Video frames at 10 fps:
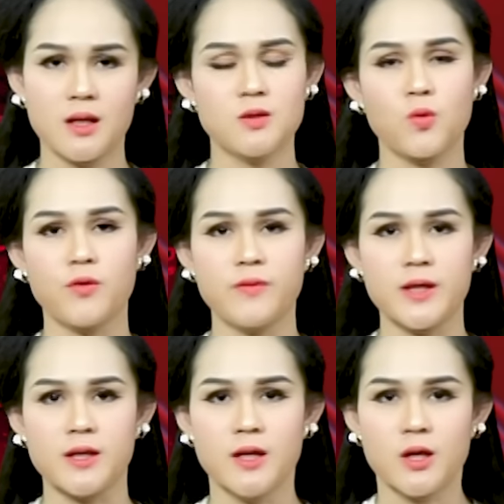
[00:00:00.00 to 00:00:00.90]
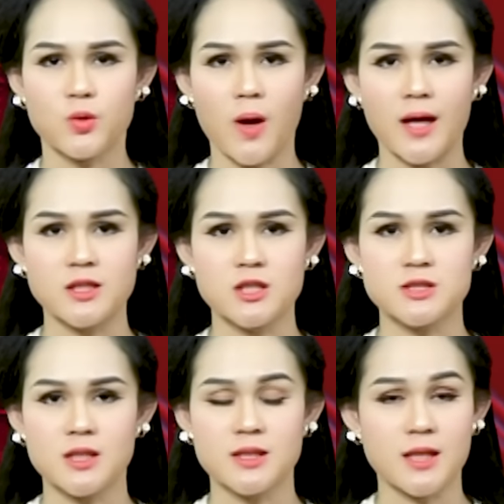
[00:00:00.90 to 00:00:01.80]
Thưa quý vị, Tòa án
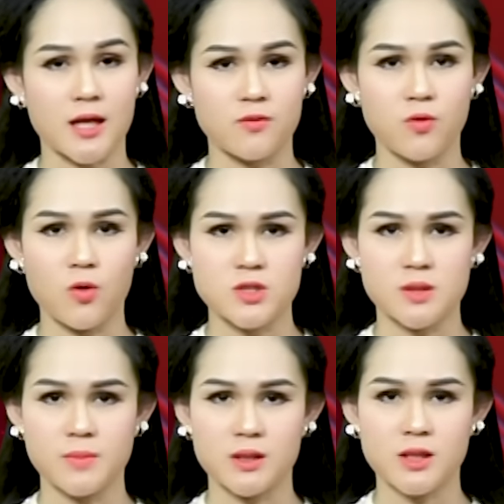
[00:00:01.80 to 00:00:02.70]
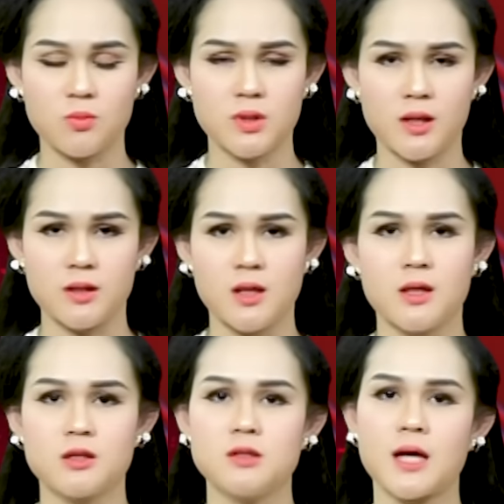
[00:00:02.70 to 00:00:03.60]
nhân dân thành phố Hồ Chí Minh thông tin,
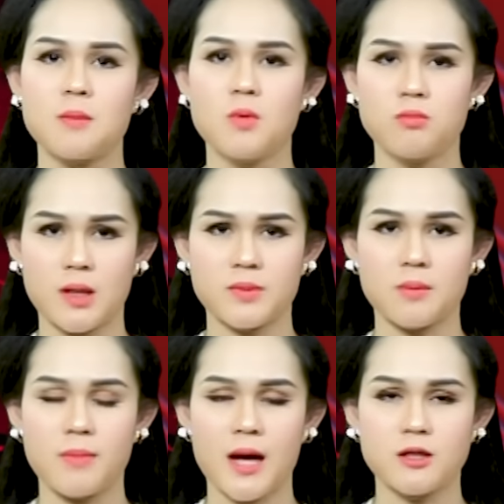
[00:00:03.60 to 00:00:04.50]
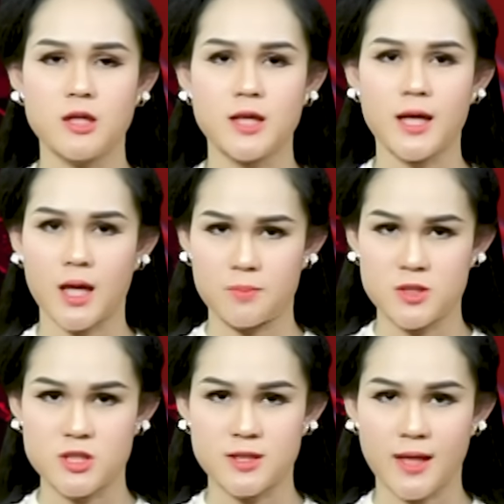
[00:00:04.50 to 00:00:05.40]
từ ngày 5 tháng 3 đến ngày
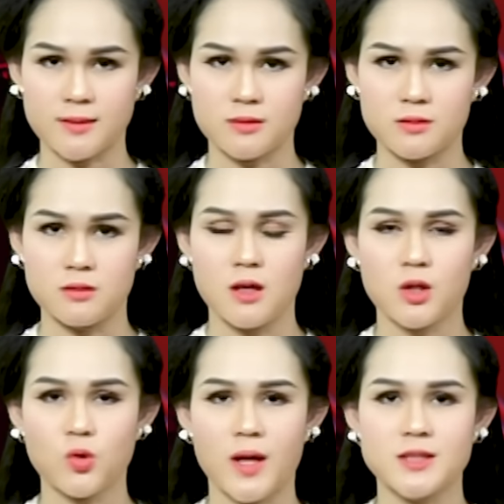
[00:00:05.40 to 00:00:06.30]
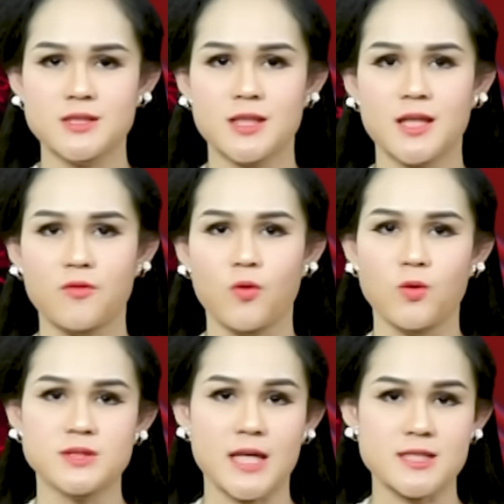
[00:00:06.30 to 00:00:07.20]
29 tháng 4, Tòa án nhân dân thành
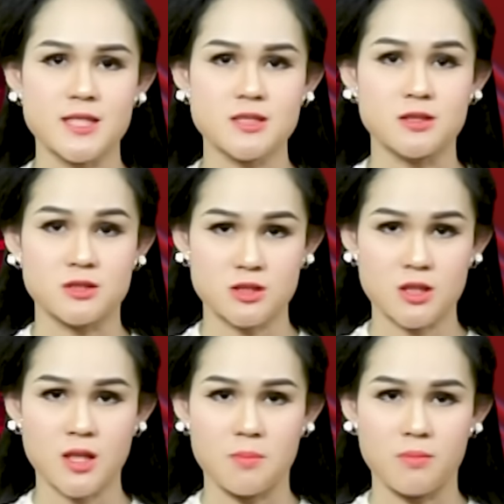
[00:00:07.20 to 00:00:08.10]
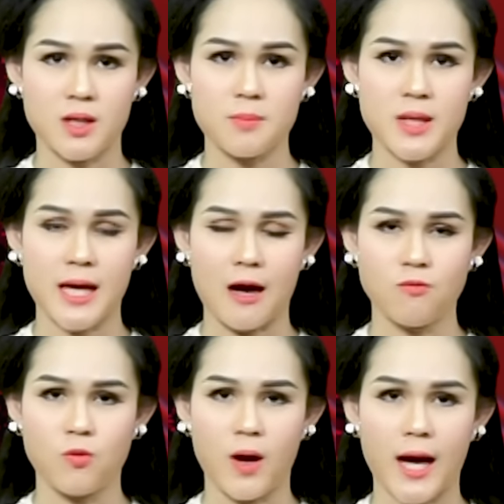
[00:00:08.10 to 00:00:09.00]
phố sẽ xét xử sơ thẩm các bị
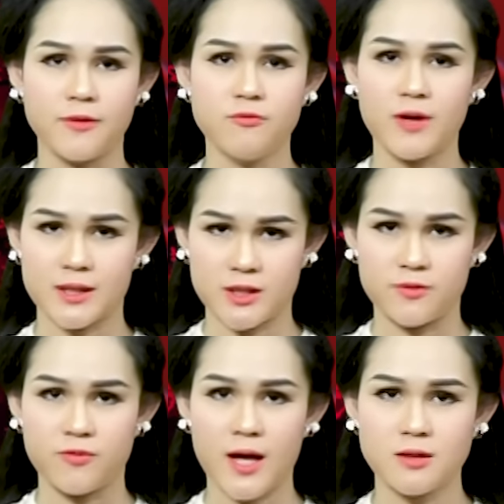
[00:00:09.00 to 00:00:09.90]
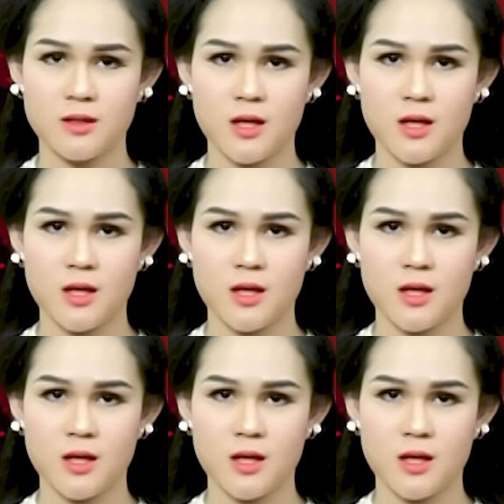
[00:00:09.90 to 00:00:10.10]
cáo vụ án Vạn Thịnh Phát,